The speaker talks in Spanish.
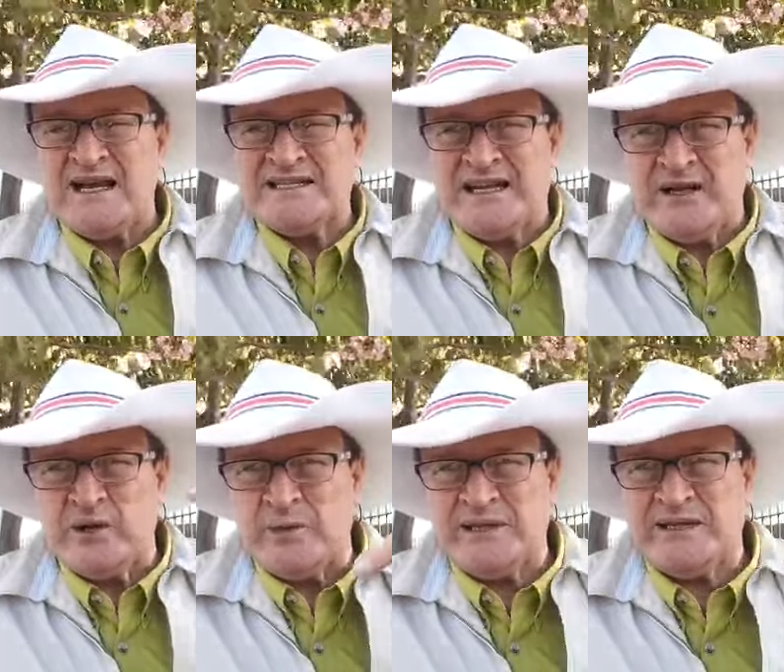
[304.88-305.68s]
hace que el
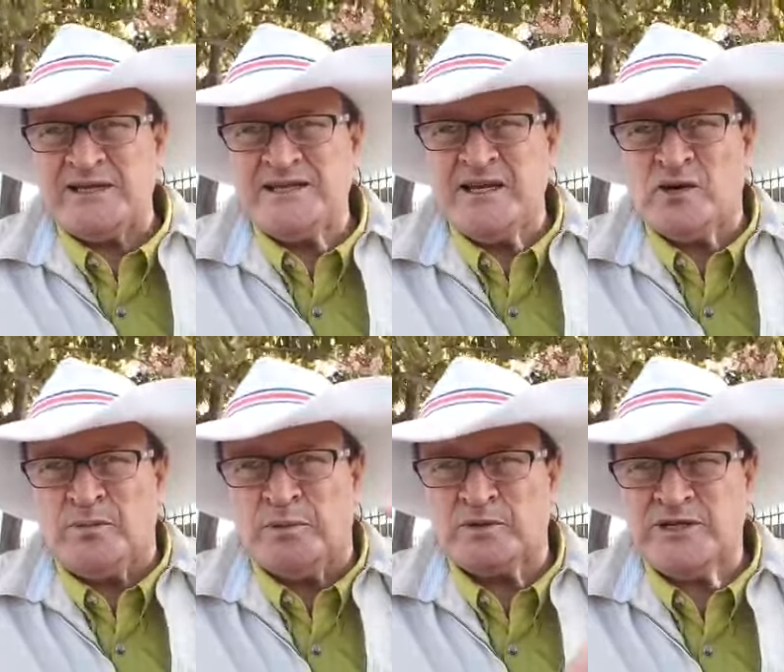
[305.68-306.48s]
95%
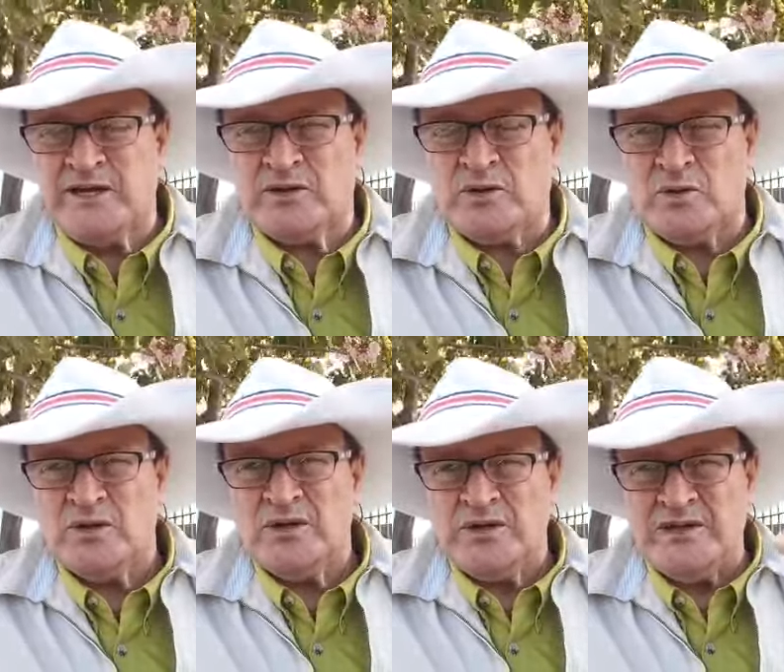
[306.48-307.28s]

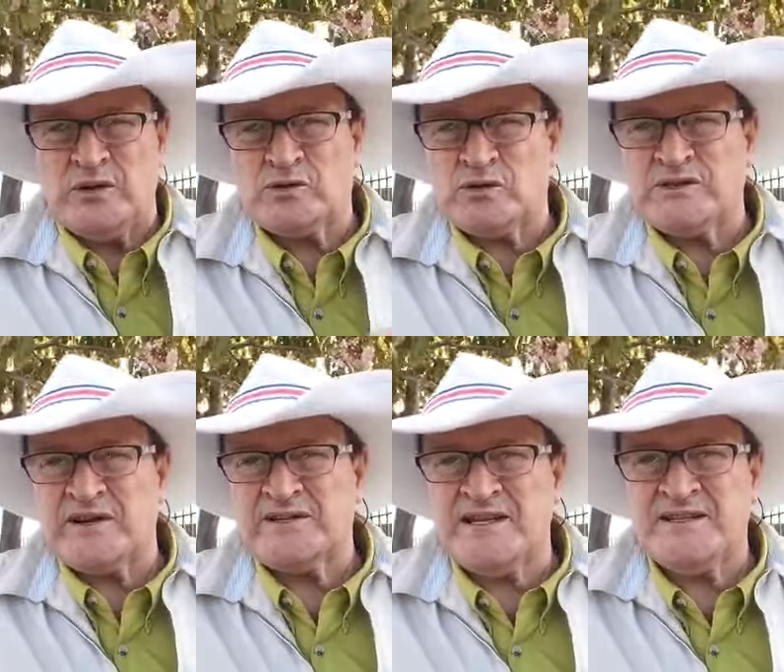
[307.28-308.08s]
de los
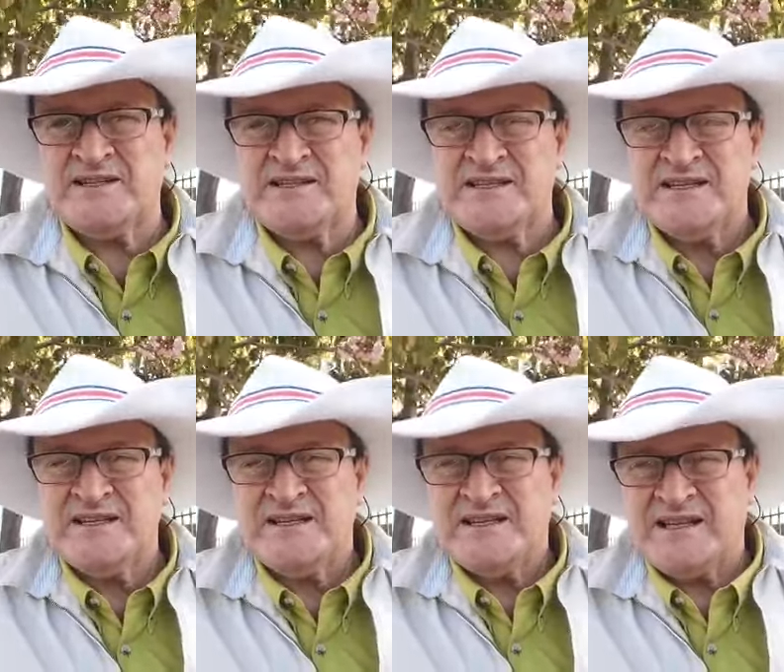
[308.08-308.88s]
costarricenses
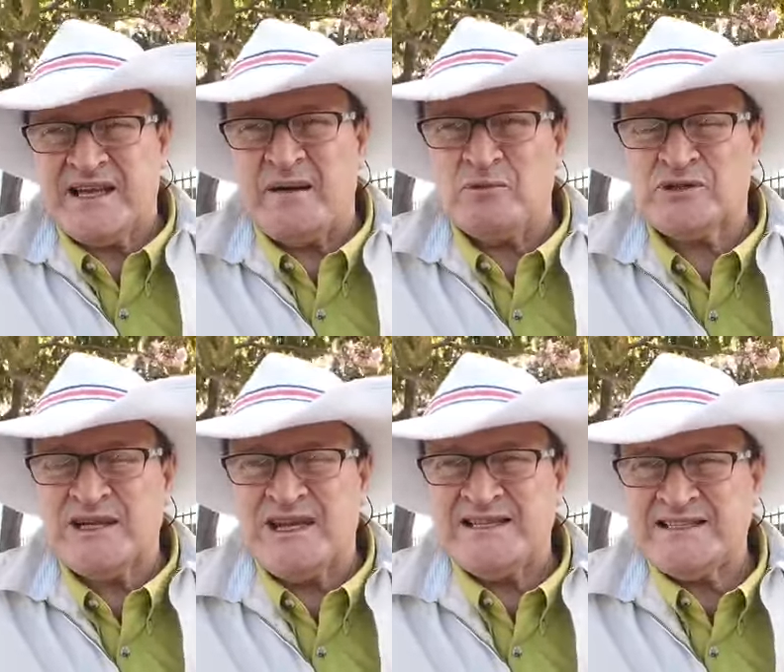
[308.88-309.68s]
tengamos
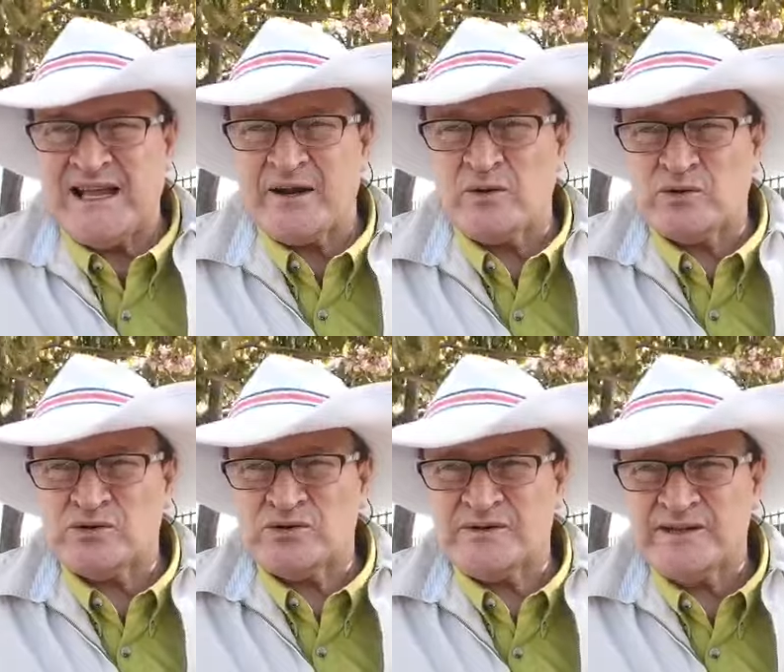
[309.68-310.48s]
que
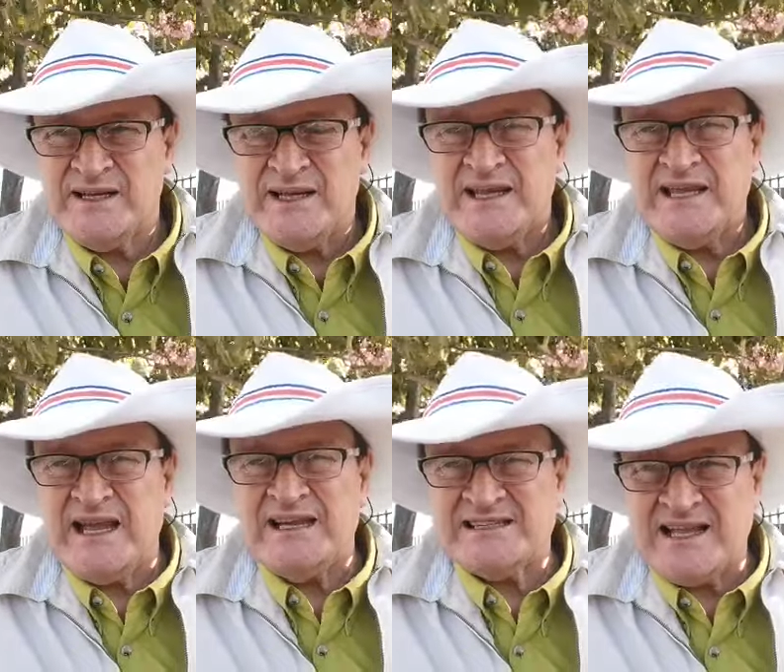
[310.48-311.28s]
alistarnos
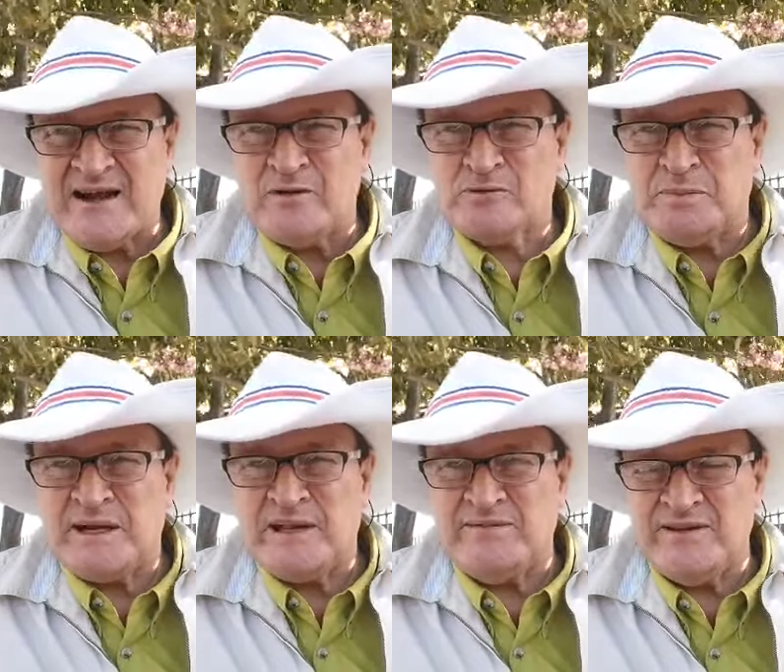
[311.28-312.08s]
y alistarnos
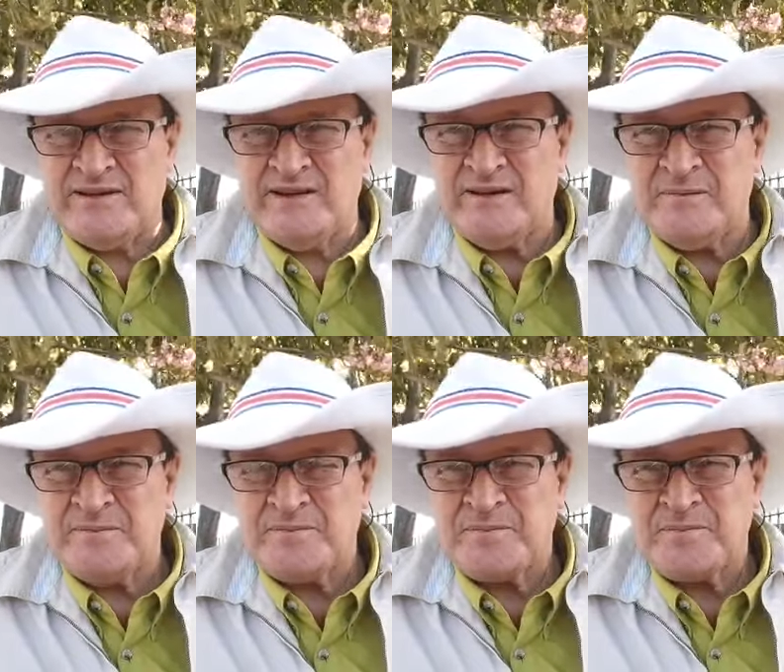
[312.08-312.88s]
para defender
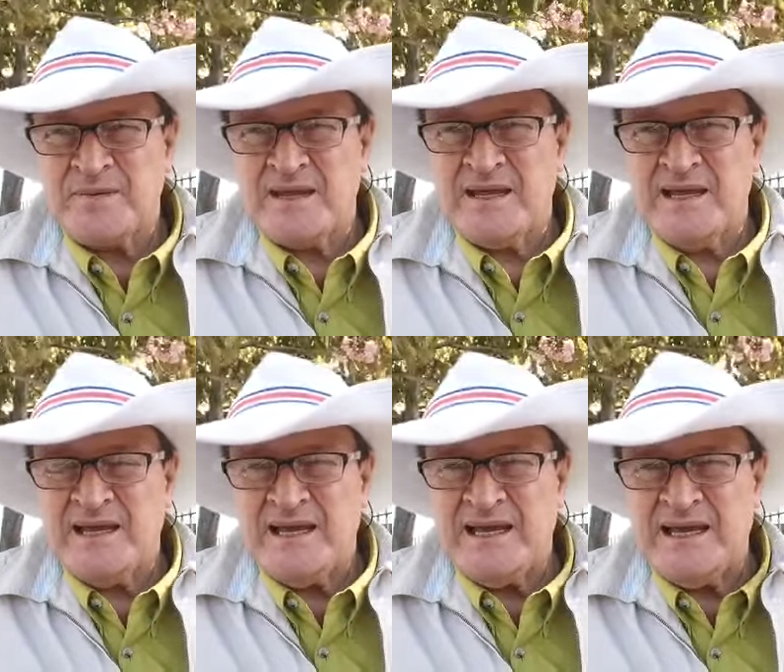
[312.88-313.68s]

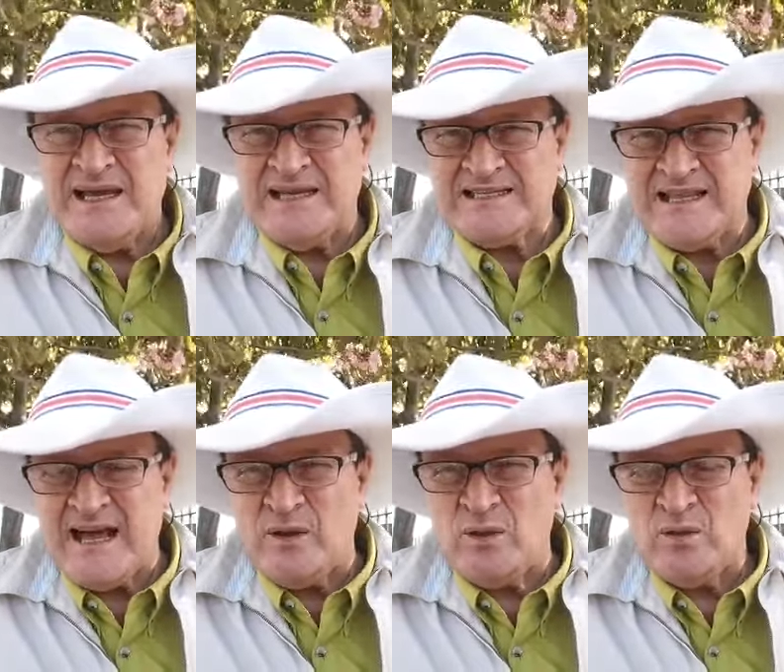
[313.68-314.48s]
el
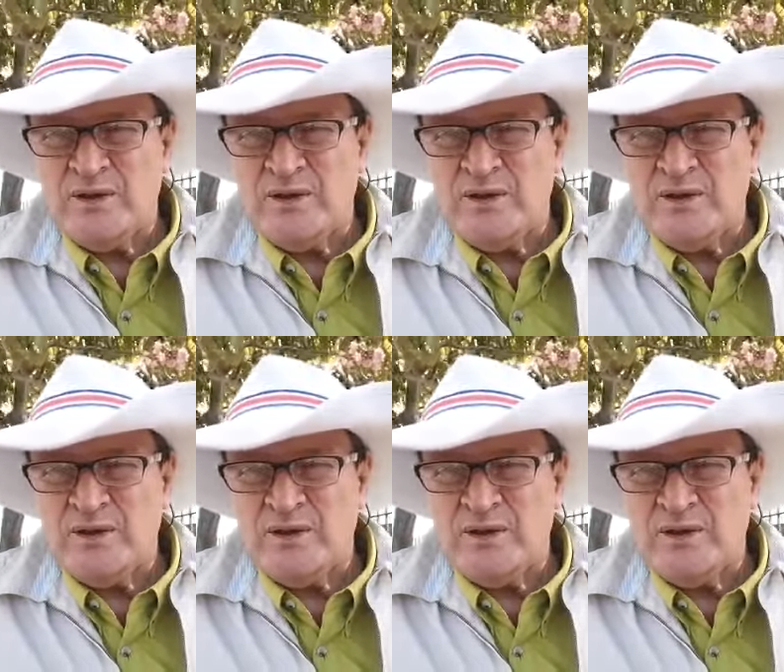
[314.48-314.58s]
Estado